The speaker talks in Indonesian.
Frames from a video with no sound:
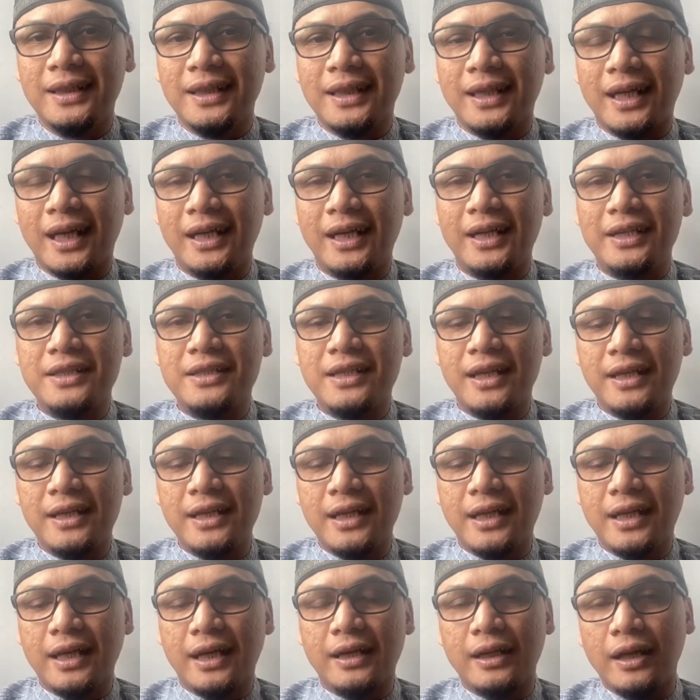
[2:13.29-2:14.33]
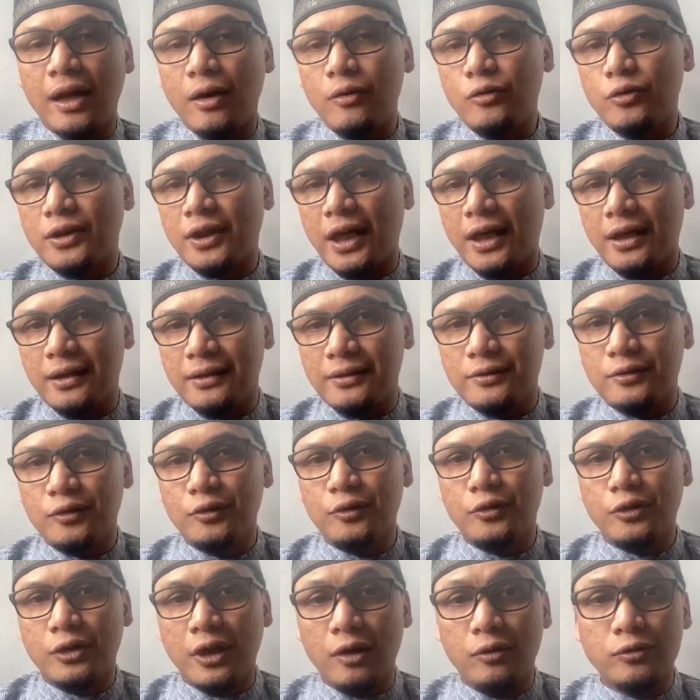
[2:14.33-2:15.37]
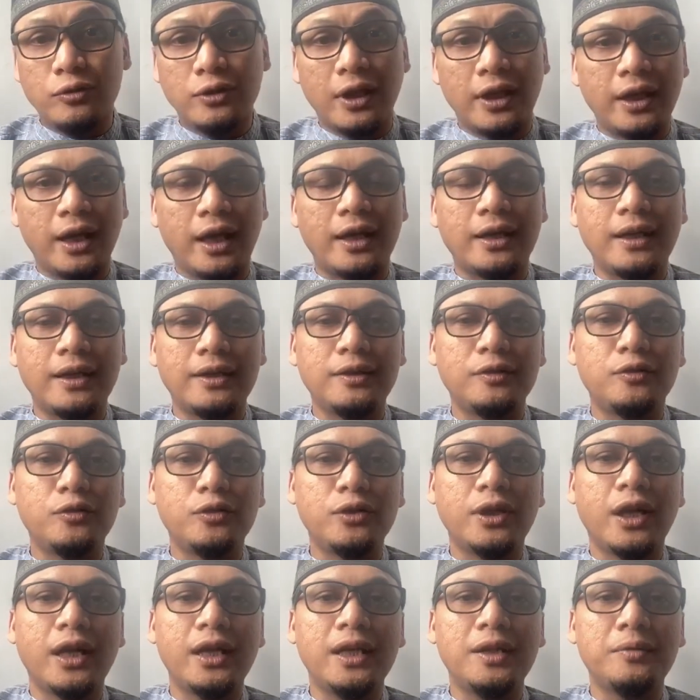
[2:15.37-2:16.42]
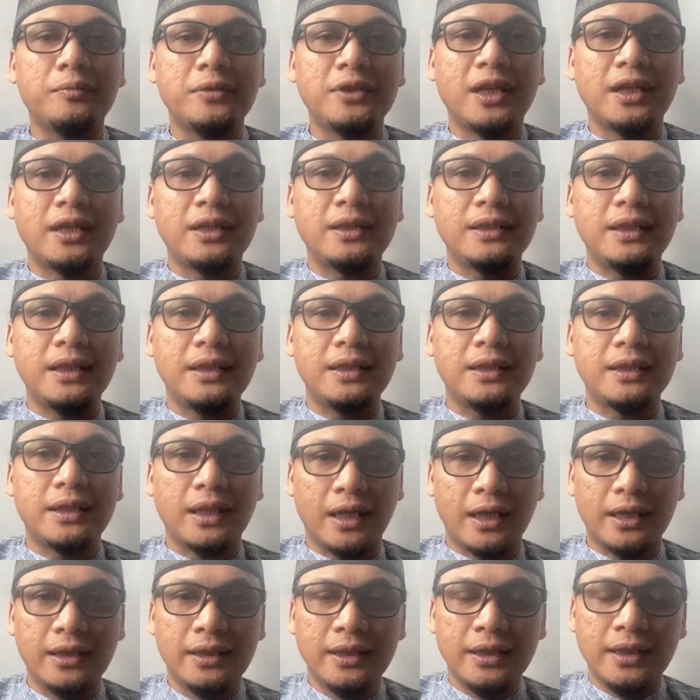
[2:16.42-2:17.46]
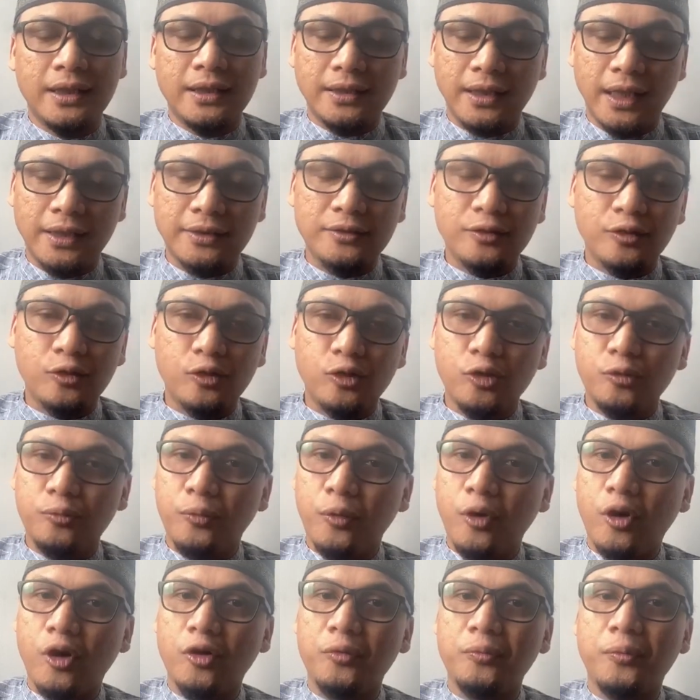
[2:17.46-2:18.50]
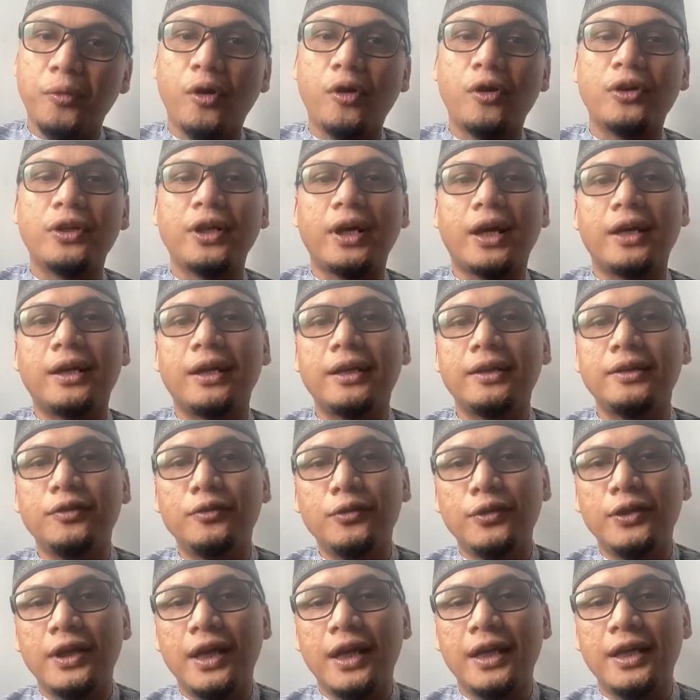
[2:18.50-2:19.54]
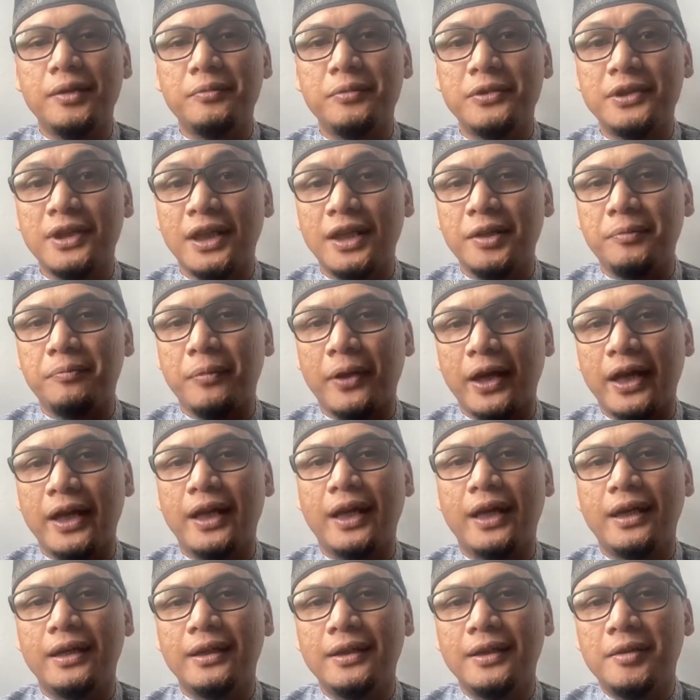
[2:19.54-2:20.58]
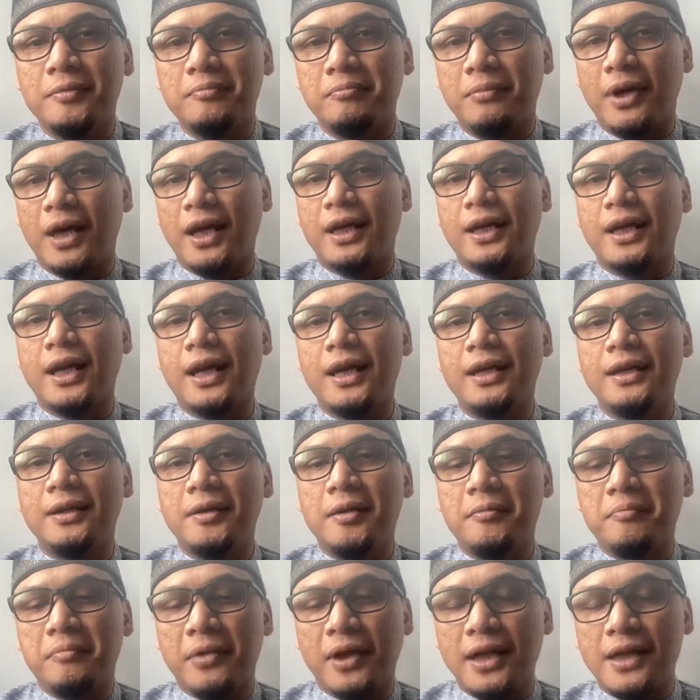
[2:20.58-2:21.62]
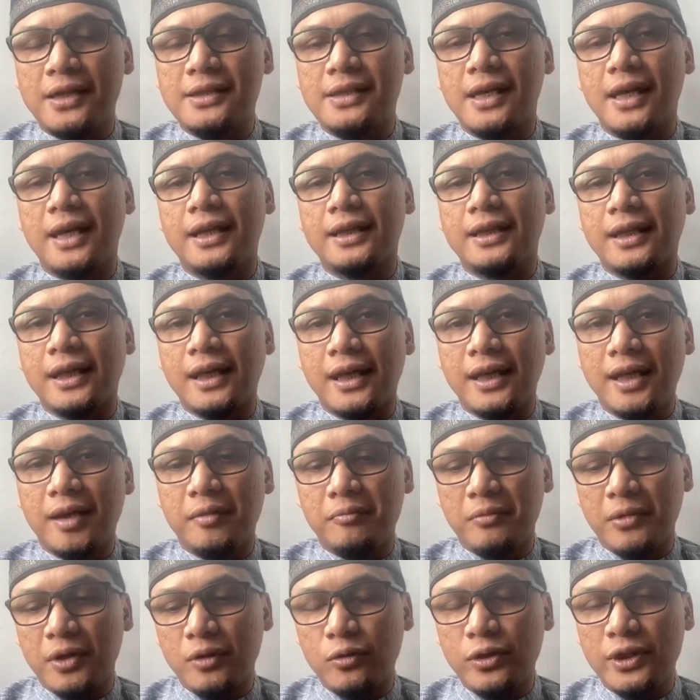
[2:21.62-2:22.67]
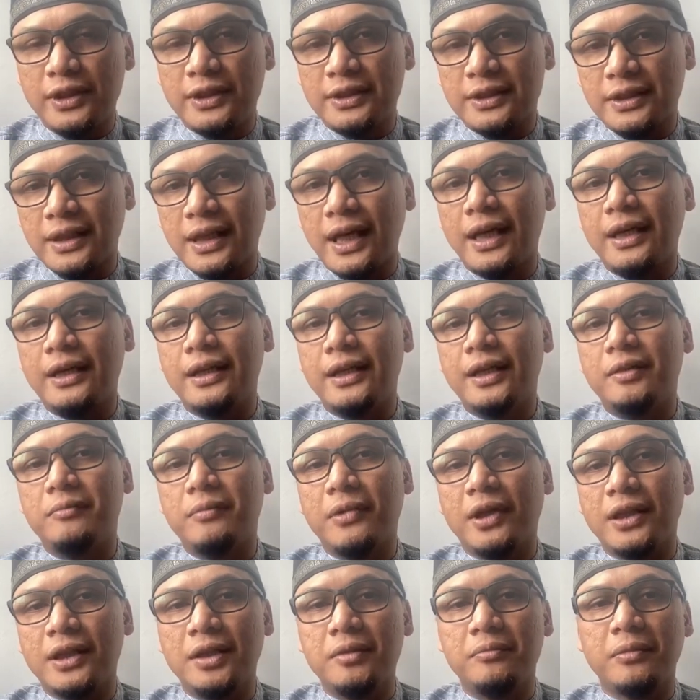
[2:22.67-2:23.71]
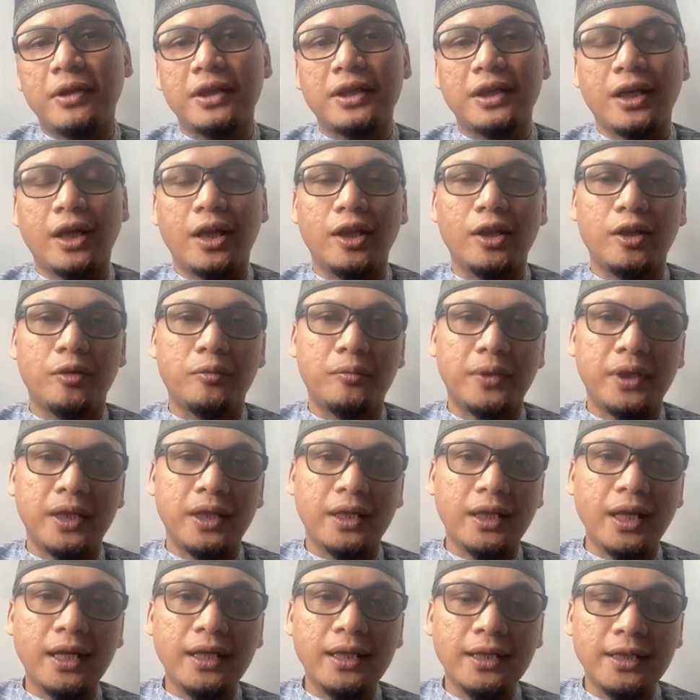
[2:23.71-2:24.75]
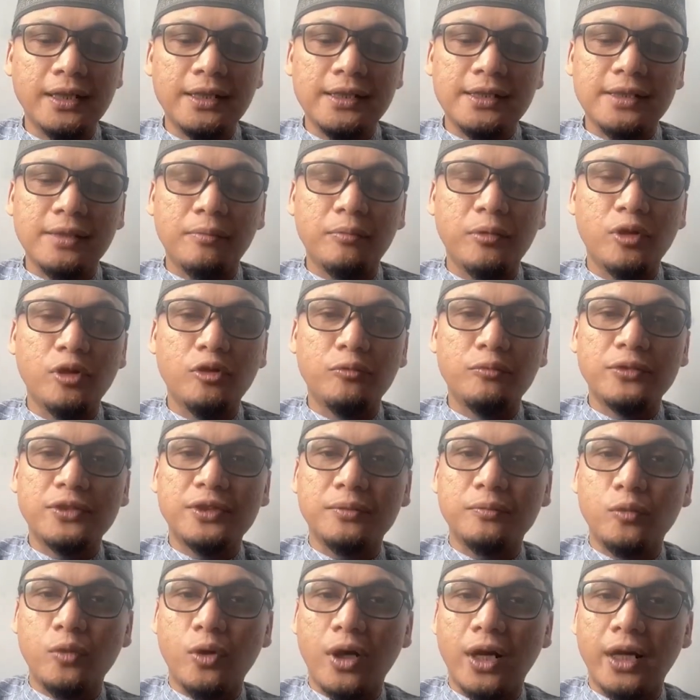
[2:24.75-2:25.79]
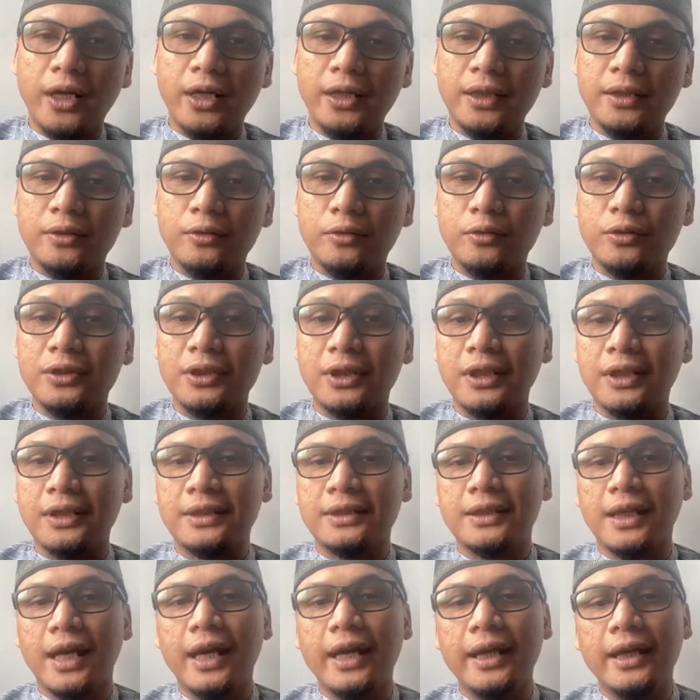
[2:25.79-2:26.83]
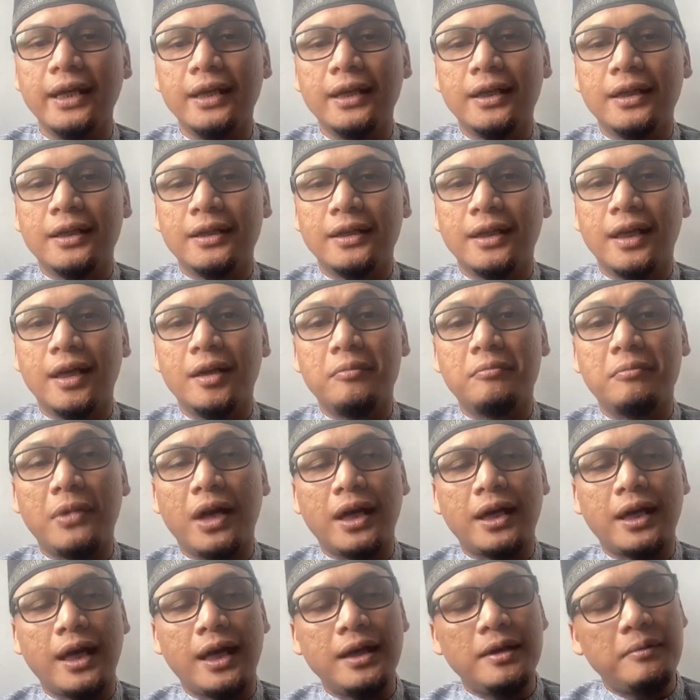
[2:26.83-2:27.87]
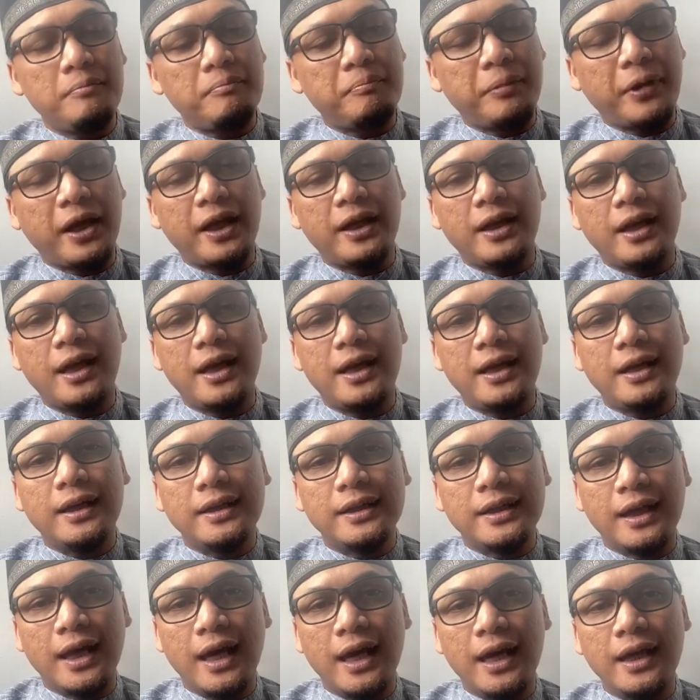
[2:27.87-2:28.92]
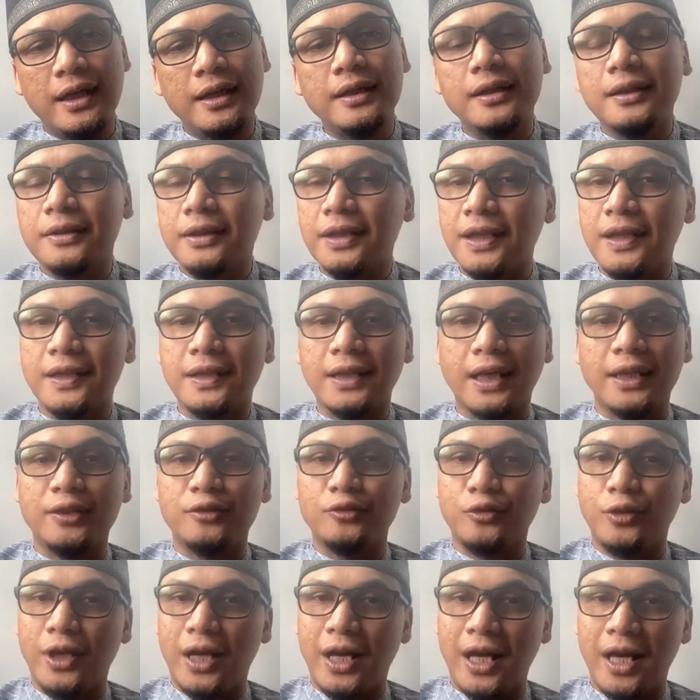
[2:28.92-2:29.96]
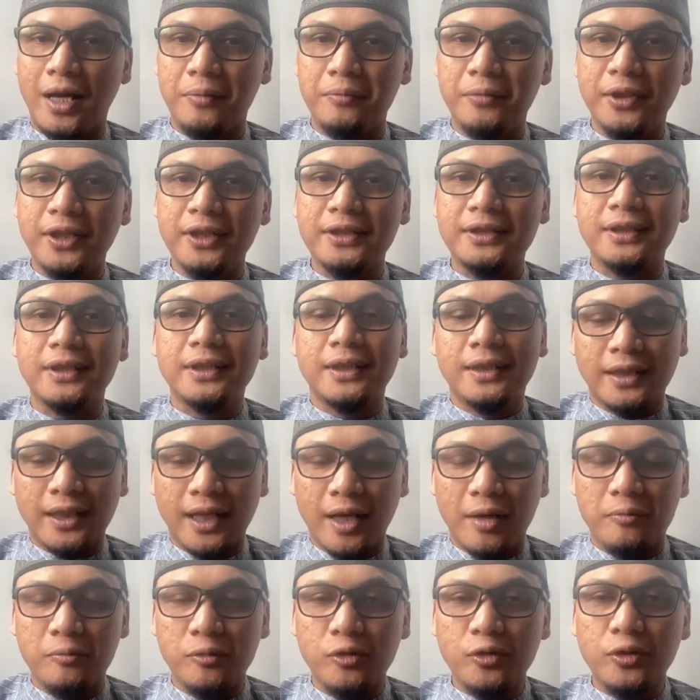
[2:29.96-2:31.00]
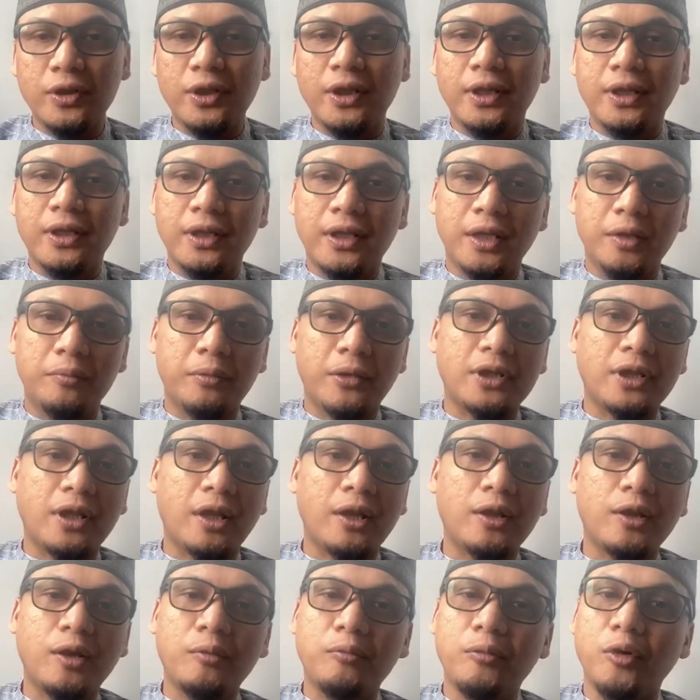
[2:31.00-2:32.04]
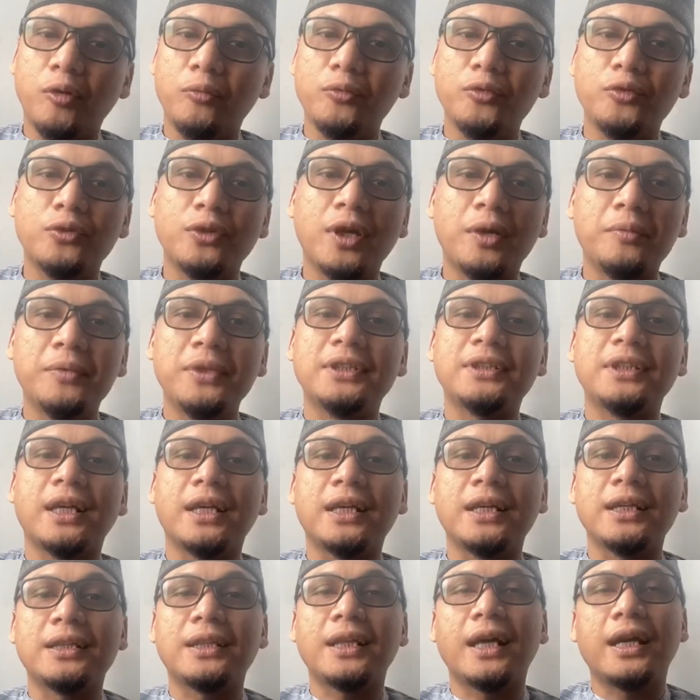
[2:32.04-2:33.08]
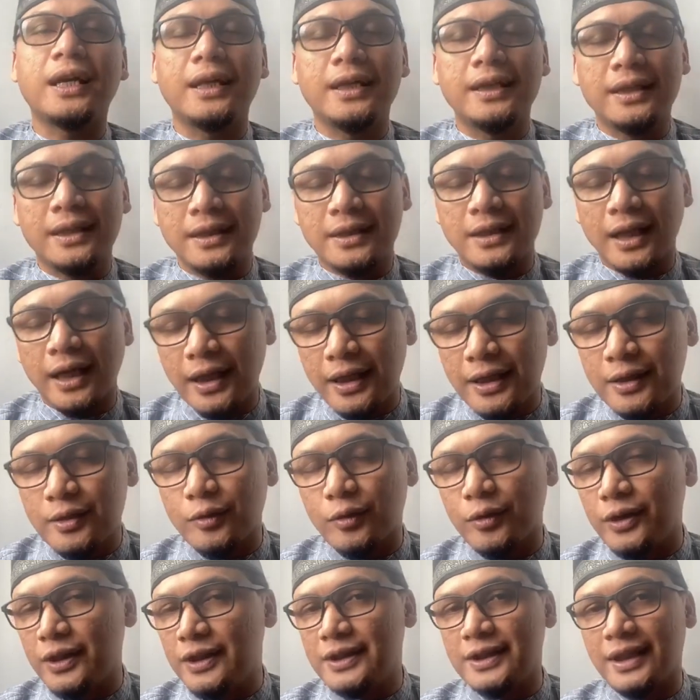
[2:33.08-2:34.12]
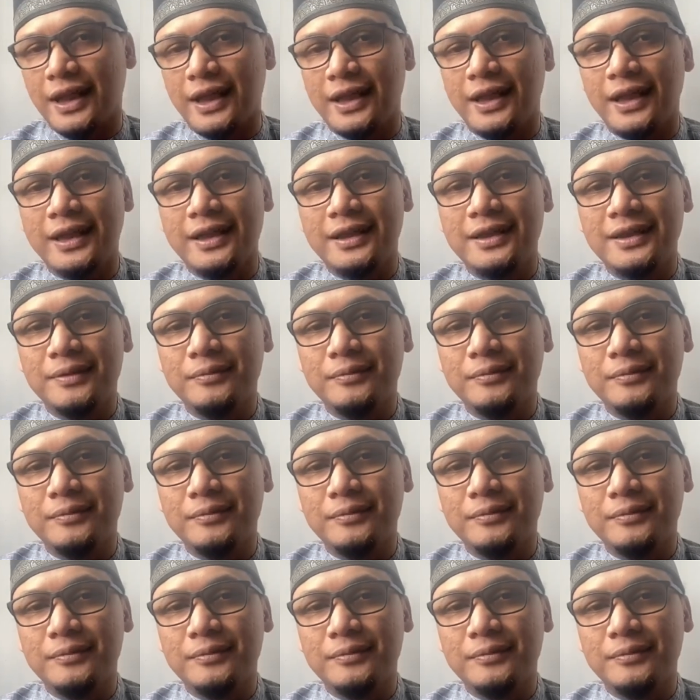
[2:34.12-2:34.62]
kalian jadikan lautan seluruh lautan yang ada di dunia ini menjadi tinta dan seluruh pohon-pohon yang ada di dunia ini menjadi pena maka pada saat kalian menuliskan nikmat-nikmat yang Allah berikan sebelum semua itu selesai ya bahkan pena dan tintanya sudah habis namun nikmat Allah belum juga bisa kita kita hitung di sana.